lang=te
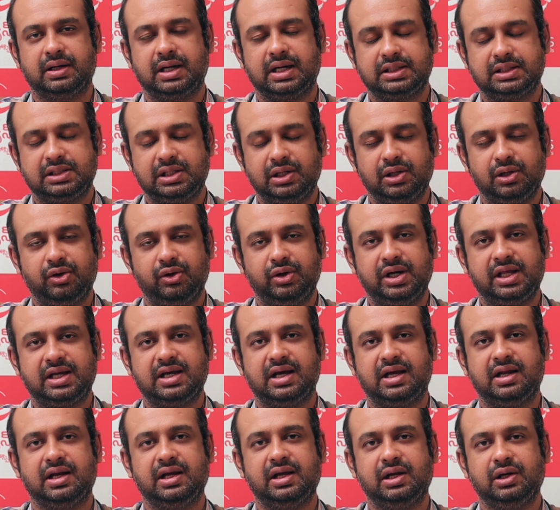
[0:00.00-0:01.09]
రక్తంలో ఉండే
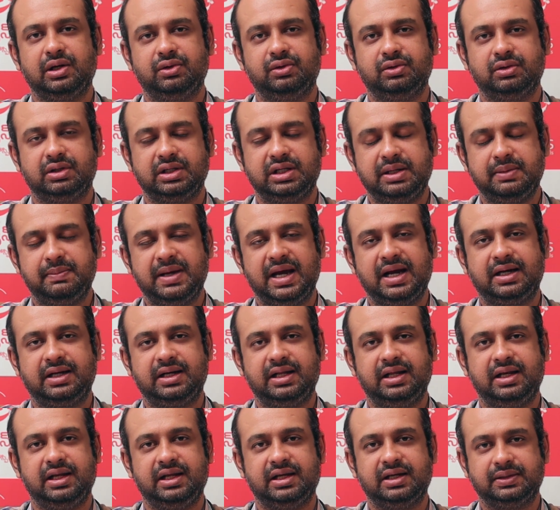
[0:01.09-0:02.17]
కణాలు ఈ
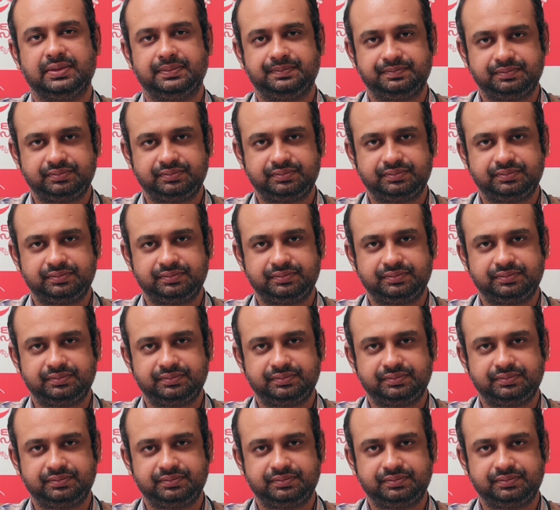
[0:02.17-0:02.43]
బ్యాక్టీరియా